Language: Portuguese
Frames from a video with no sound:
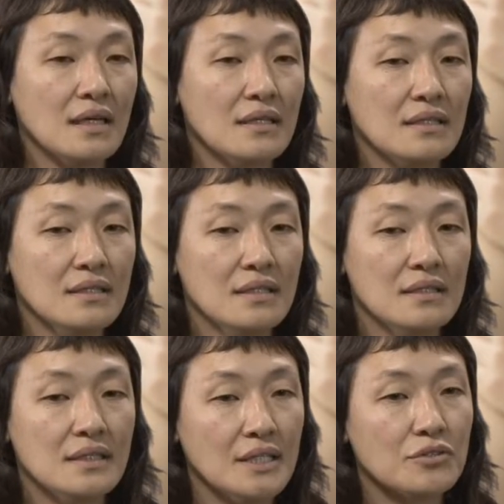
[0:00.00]
tá
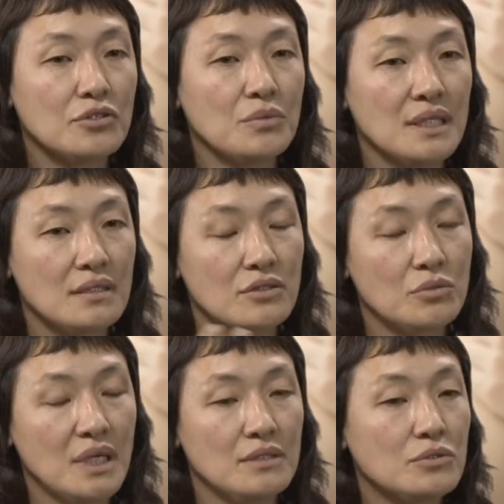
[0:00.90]
dentro de uma, de
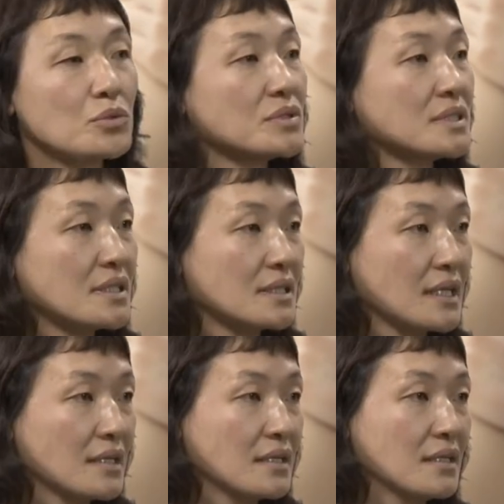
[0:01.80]
uma indústria né,